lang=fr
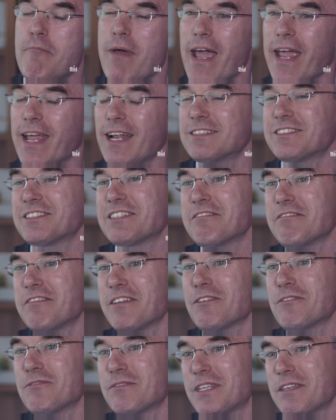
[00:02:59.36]
Mais ils
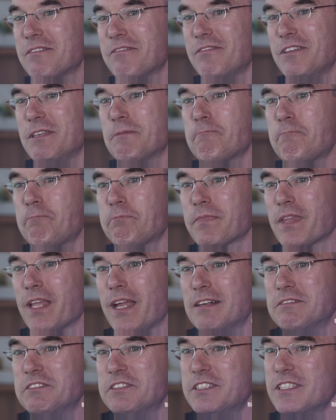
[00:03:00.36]
avaient un défi.
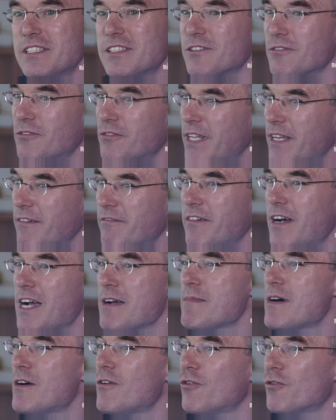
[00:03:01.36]
Ils disent on est
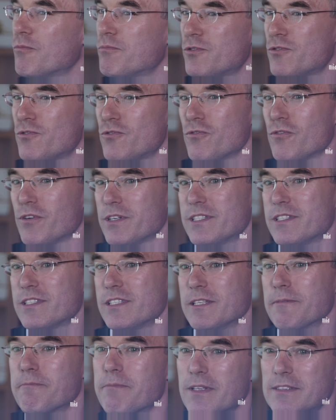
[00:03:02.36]
vraiment en rupture
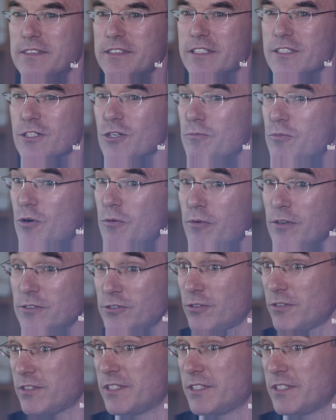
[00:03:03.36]
ici, c'est-à-dire on propose des